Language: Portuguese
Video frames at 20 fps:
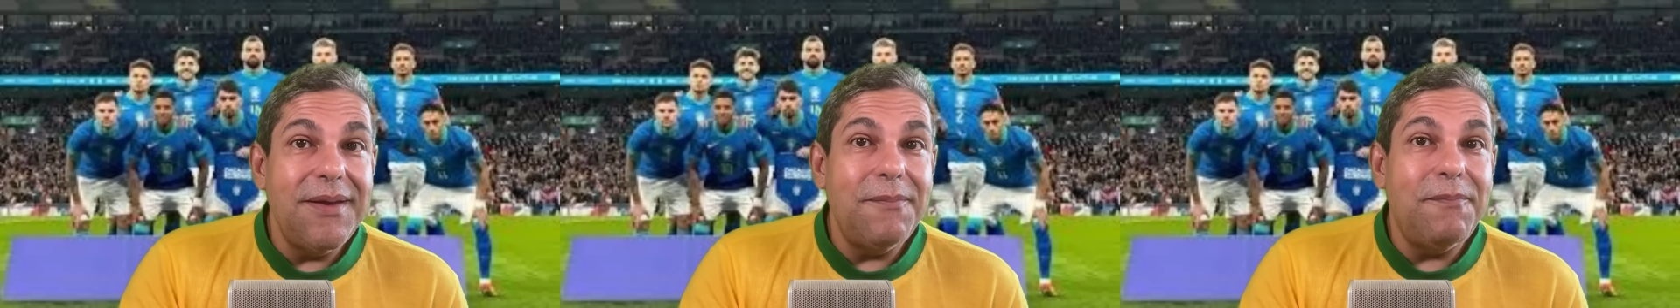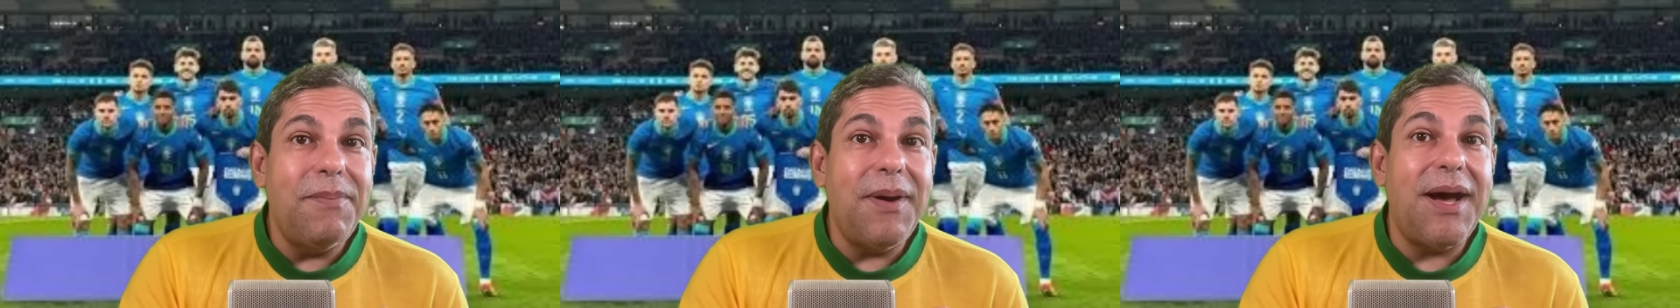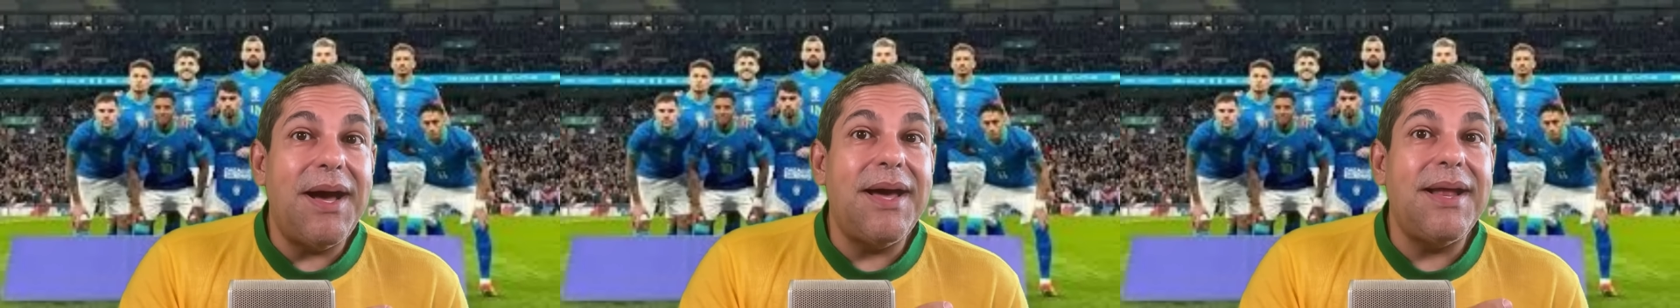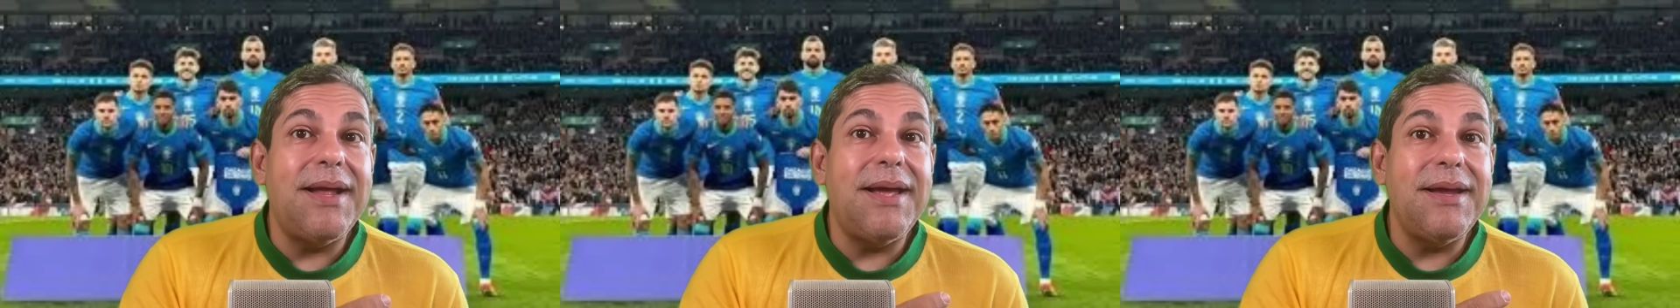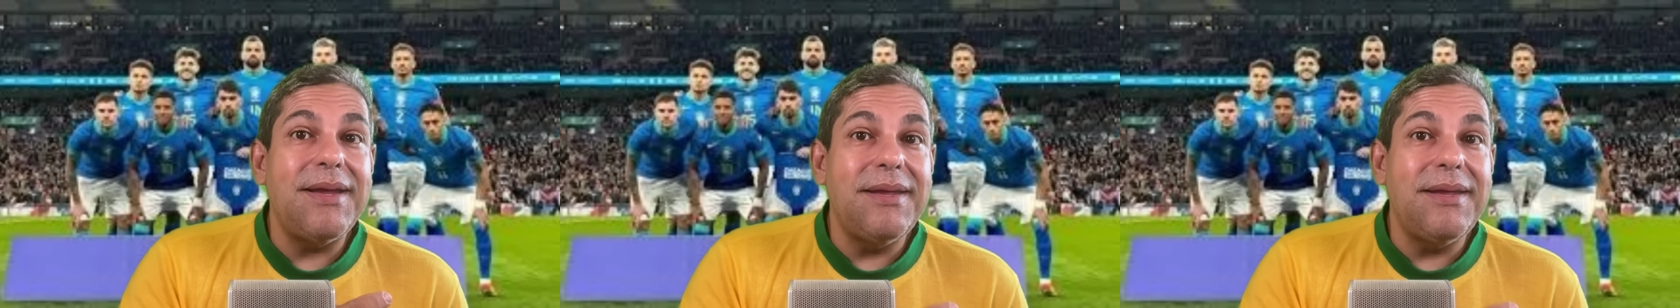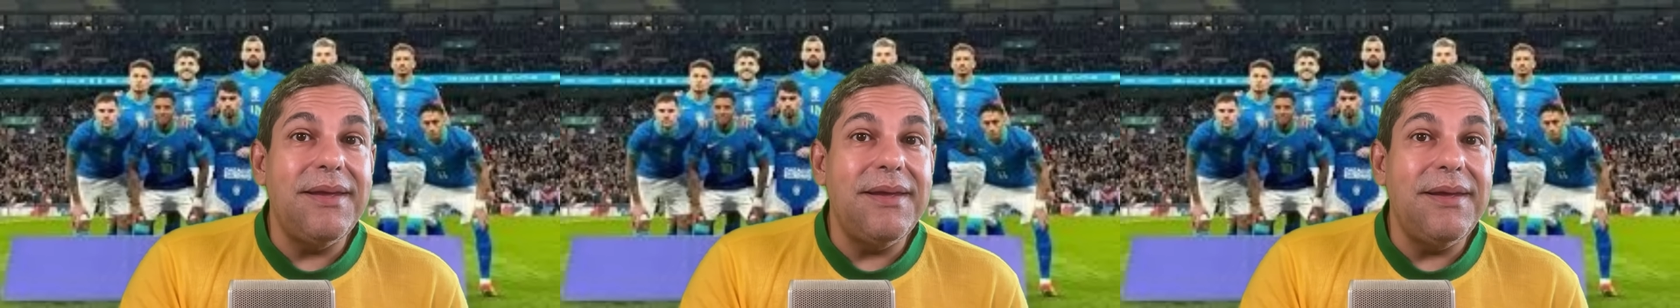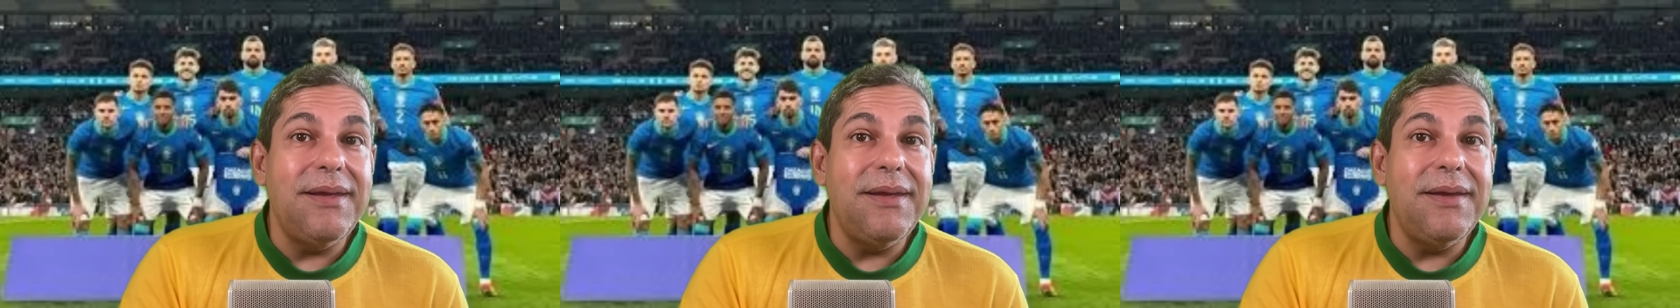para
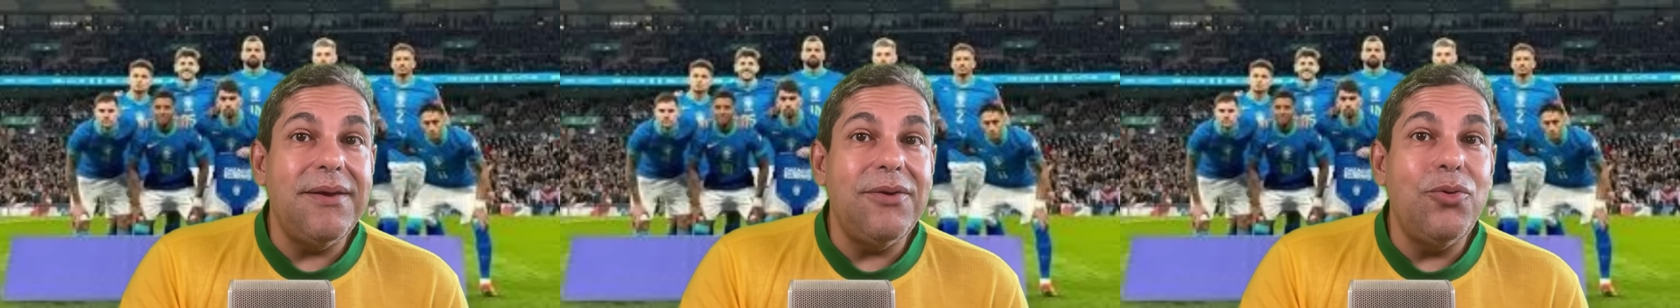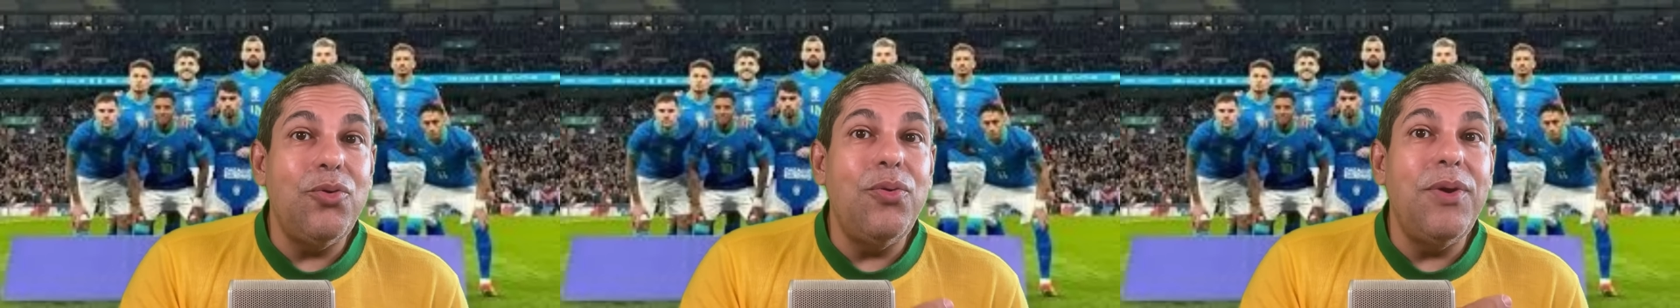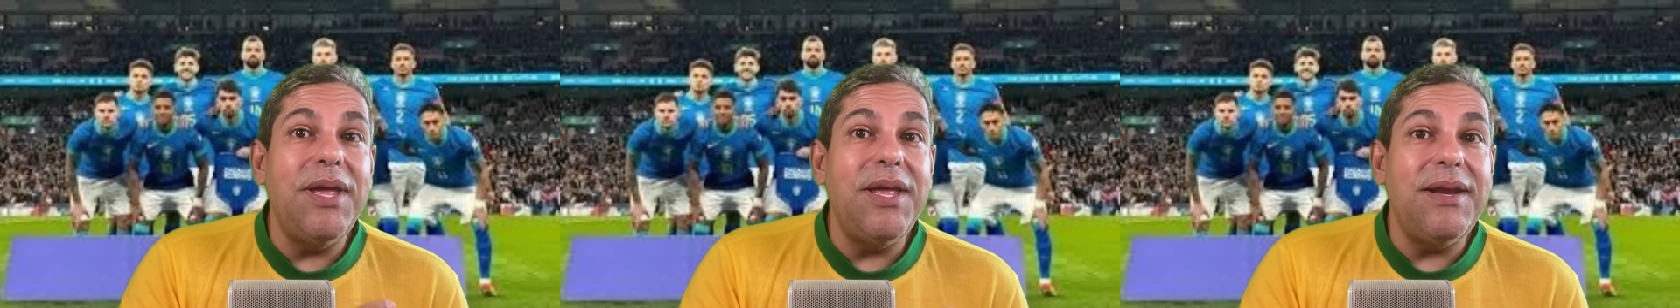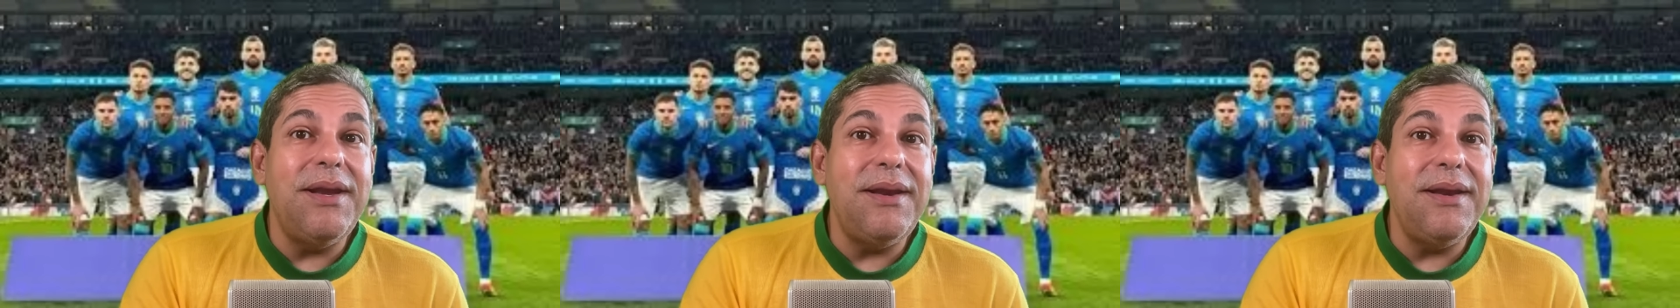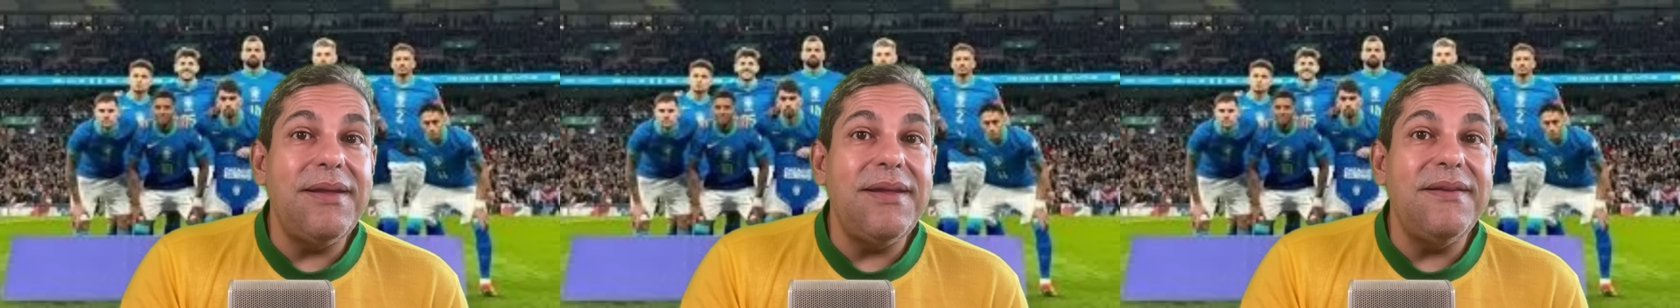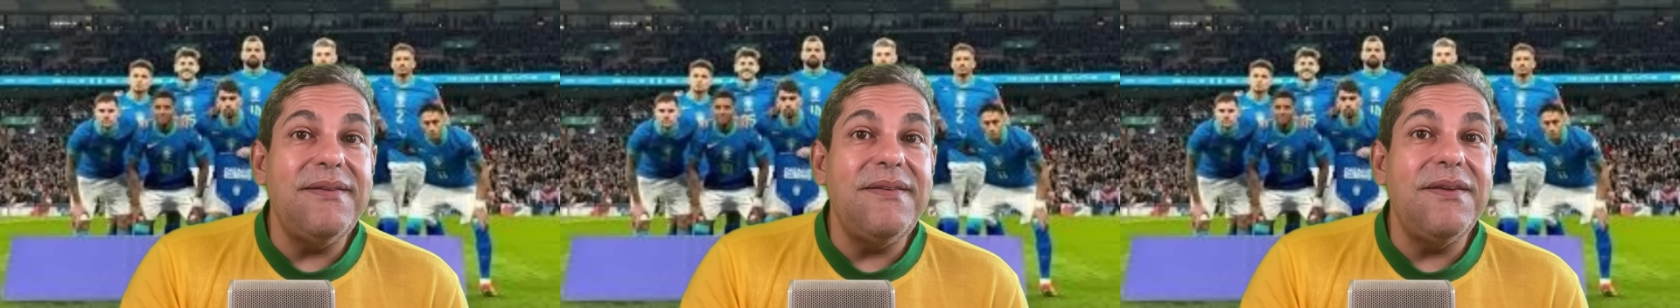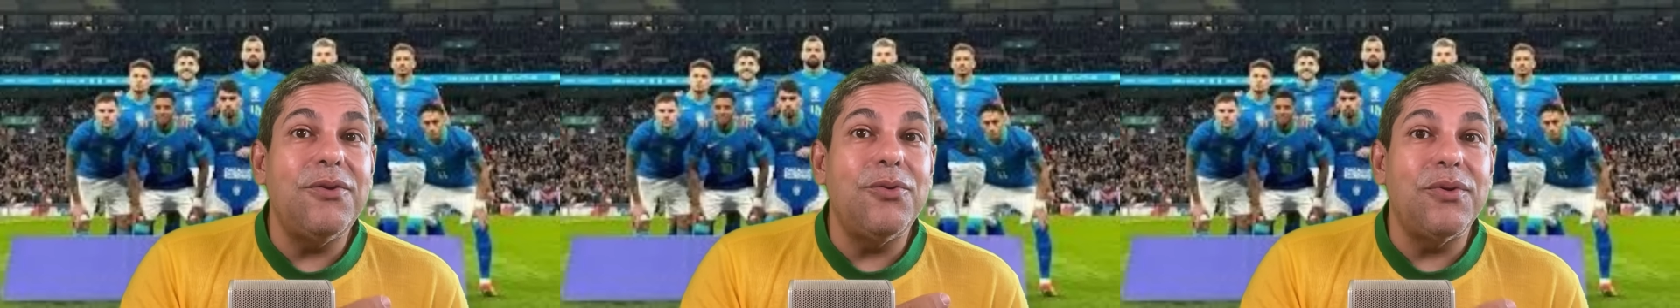que o Hendrick se